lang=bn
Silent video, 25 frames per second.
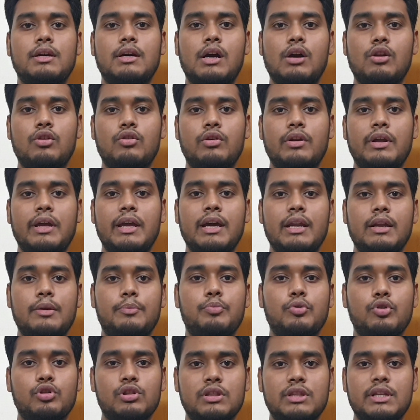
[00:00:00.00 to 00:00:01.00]
কারণ এখানে
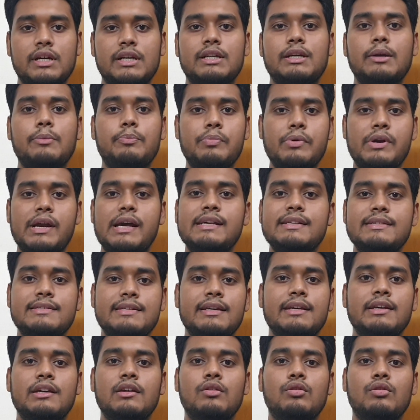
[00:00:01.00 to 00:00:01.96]
প্রত্যেকটা প্রাইজিং